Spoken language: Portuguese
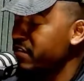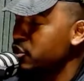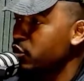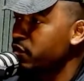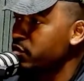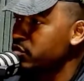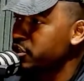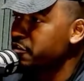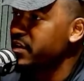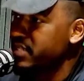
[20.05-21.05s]
vez que eu vi um
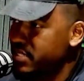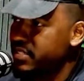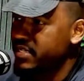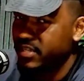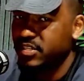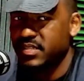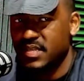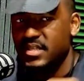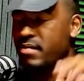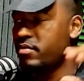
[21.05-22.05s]
desfile de 7 de
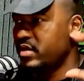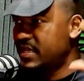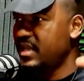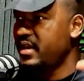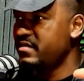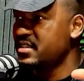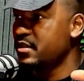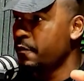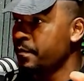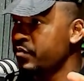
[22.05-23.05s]
setembro na
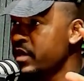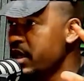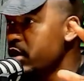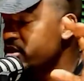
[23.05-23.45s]
televisão. Eu